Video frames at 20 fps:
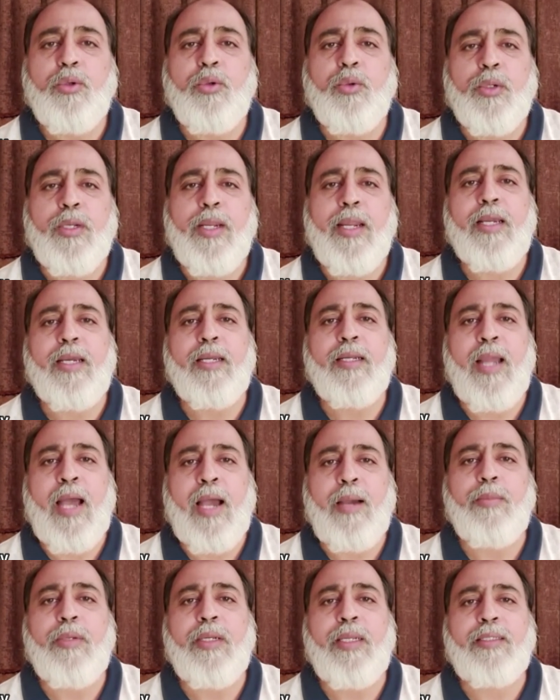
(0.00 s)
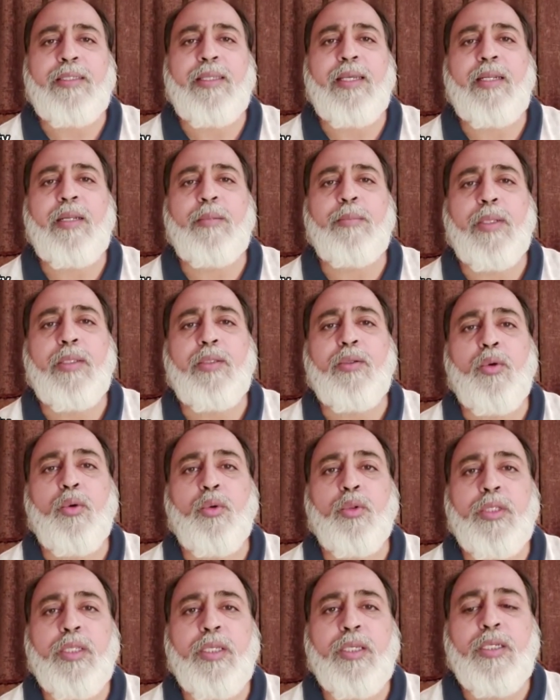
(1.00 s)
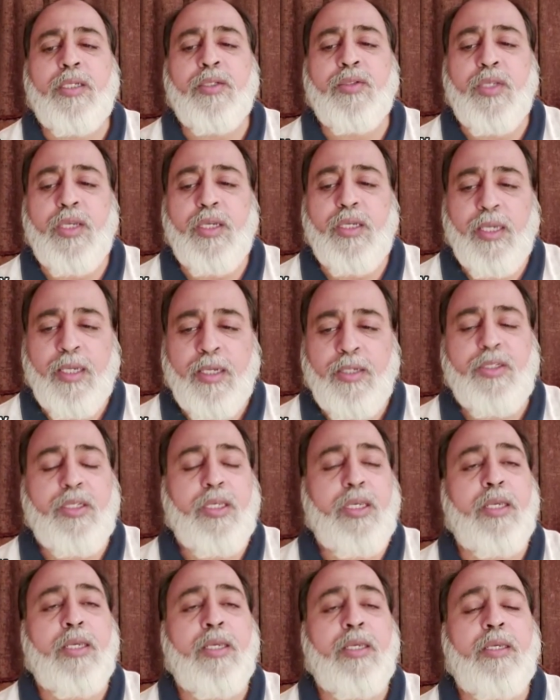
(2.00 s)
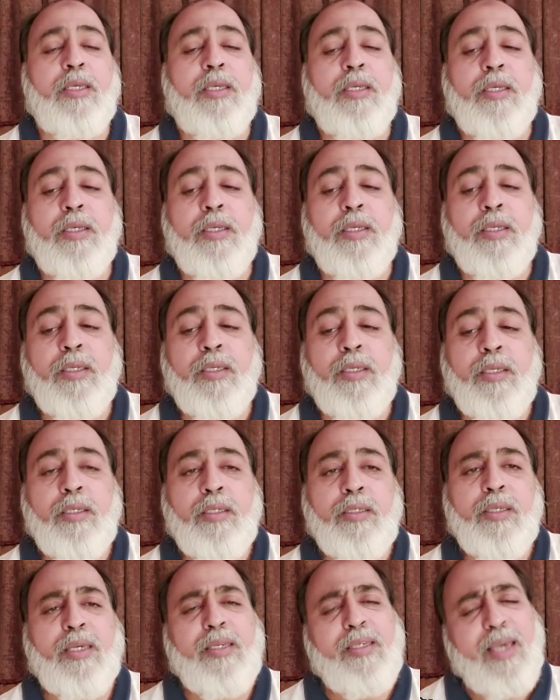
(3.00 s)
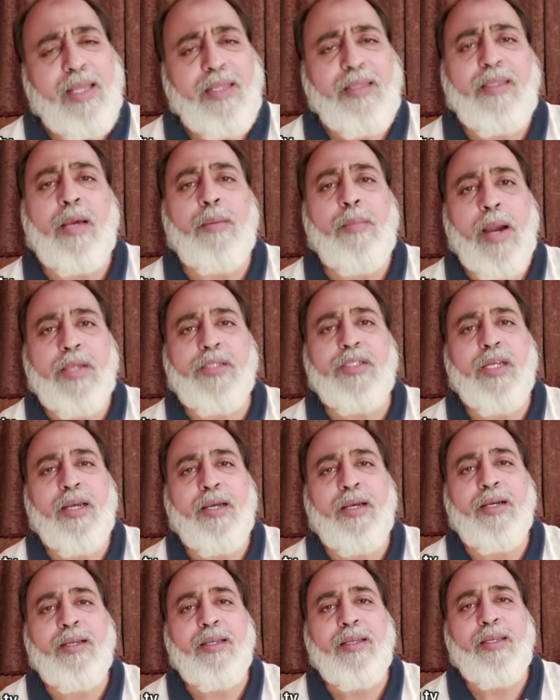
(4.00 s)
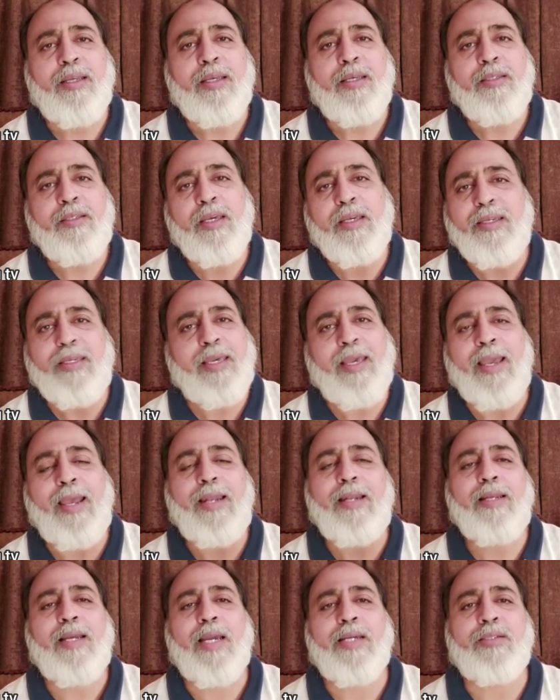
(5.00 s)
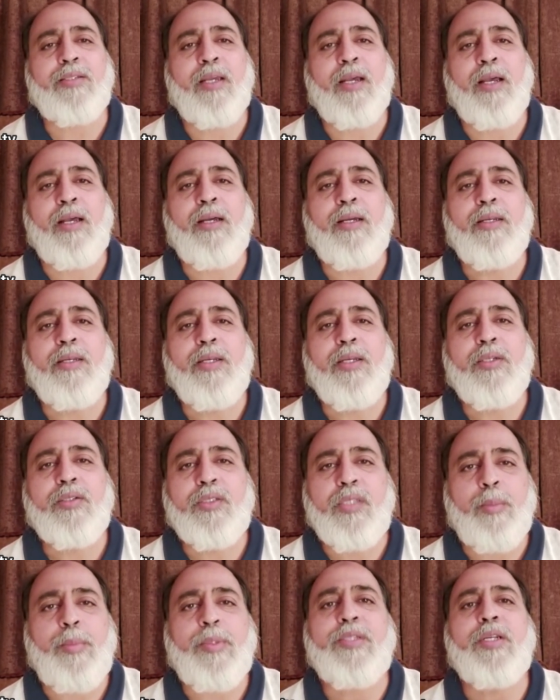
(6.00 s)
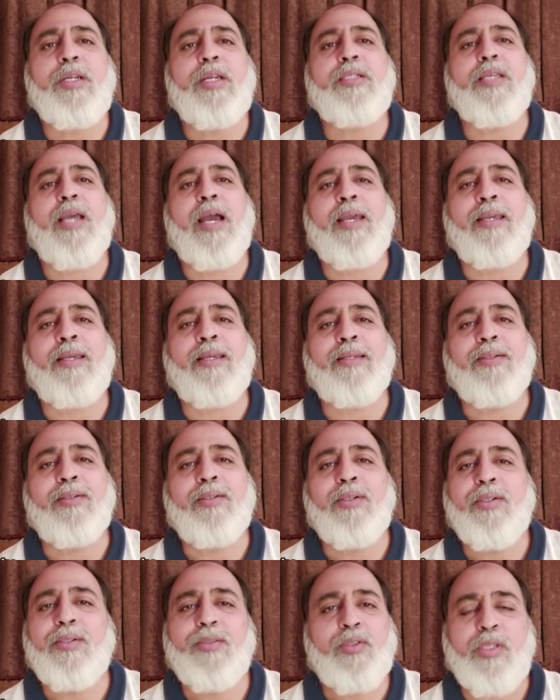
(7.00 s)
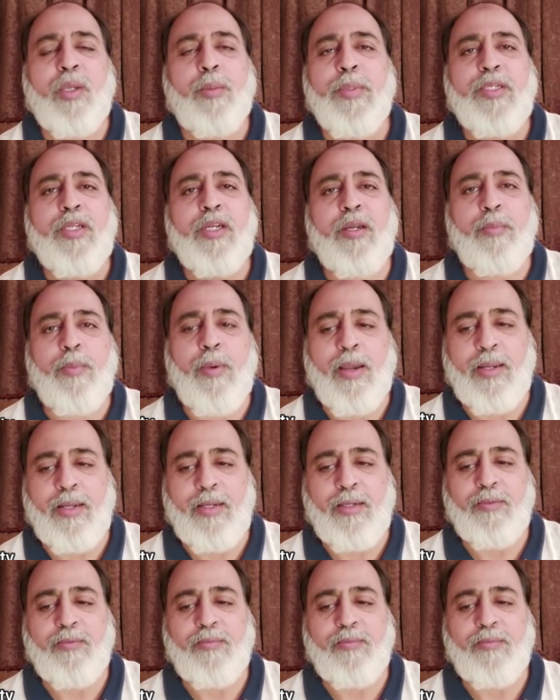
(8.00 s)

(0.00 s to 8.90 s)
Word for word: रुकने का नाम लेते न बंद होती किसी की हिचकी ये क्या तमाशा ये खेल कैसा समझ न चाहें समझ न पाएं